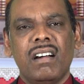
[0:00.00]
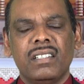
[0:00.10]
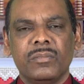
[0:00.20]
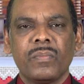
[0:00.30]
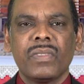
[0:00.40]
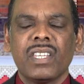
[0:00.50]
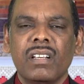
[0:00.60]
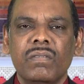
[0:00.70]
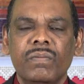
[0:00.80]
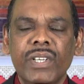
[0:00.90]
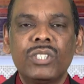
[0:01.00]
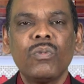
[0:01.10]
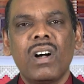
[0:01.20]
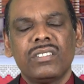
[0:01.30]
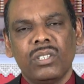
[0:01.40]
தான்
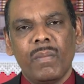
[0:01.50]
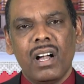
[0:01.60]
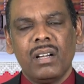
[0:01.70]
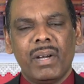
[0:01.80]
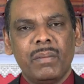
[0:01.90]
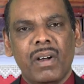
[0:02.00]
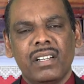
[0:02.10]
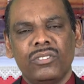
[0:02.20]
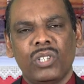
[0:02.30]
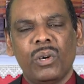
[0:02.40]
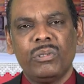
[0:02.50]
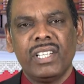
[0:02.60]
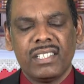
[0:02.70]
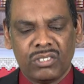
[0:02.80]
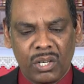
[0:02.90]
விசுவாசமாகும் அன்பான
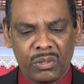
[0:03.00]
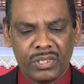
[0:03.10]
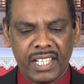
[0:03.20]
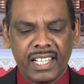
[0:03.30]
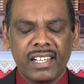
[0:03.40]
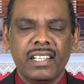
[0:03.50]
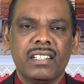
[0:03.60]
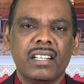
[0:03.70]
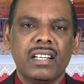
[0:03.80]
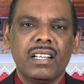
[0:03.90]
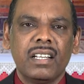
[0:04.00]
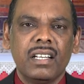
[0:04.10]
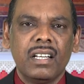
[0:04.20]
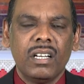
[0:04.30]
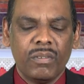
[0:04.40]
சகோதர சகோதரிகளே
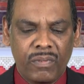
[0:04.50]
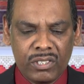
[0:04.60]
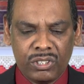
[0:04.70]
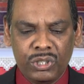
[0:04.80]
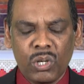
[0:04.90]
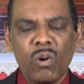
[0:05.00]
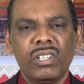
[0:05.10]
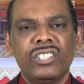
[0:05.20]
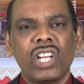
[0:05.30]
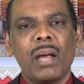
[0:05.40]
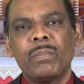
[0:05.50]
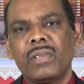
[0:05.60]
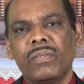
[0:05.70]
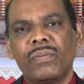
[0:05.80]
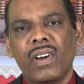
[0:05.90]
ஃபர்ஸ்ட் ஜோன்
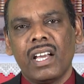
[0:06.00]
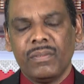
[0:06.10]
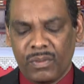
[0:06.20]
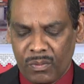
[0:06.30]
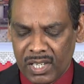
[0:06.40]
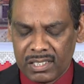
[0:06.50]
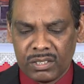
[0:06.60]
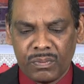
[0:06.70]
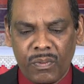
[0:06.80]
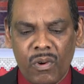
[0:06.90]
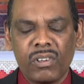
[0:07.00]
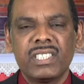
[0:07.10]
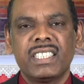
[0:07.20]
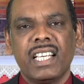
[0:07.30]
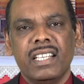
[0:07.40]
சாப்டர் ஃபைவ் வேர்ட்ஸ் ஃபோர்
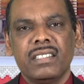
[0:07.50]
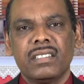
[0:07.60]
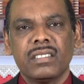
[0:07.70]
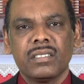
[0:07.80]
சேஸ்